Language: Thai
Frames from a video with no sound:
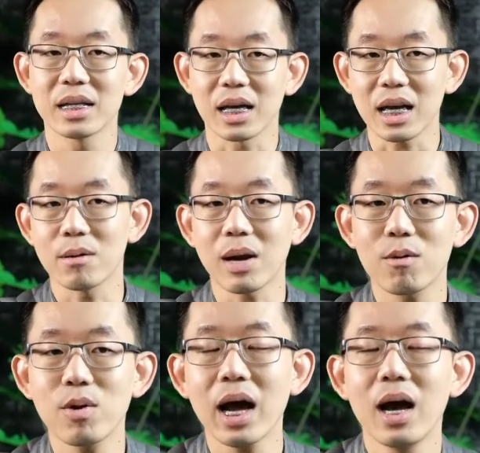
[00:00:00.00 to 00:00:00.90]
สังเกตไหมค
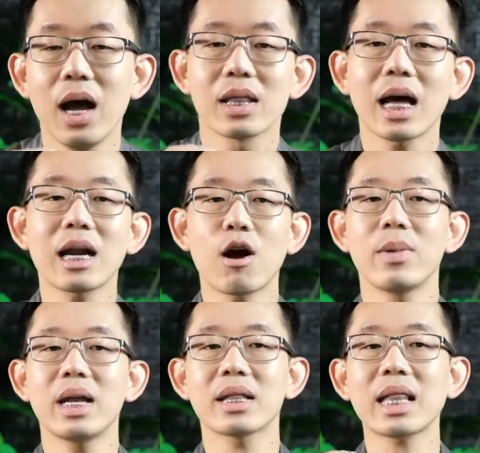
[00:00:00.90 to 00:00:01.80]
รับว่าถ้าเรา
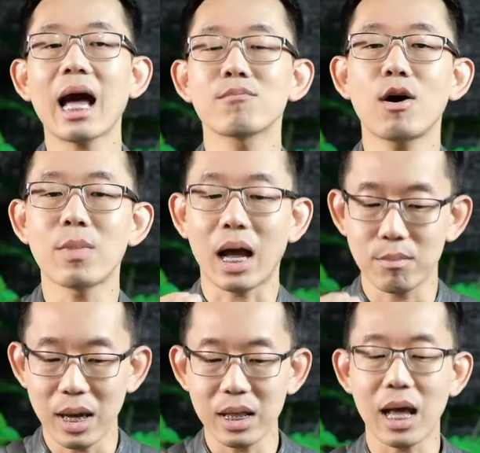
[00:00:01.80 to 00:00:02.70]
ไม่ได้ตั้งเป้าหมาย
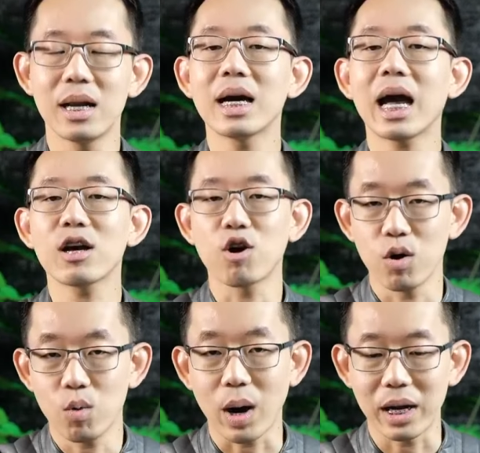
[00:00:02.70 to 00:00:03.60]
แม้แต่เรื่องให้ขอ
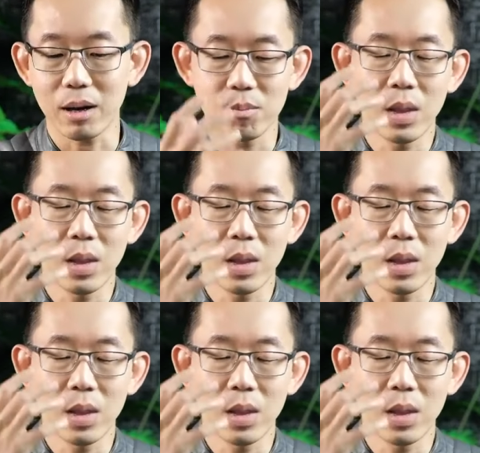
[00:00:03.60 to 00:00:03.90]
งขวัญเนี่ย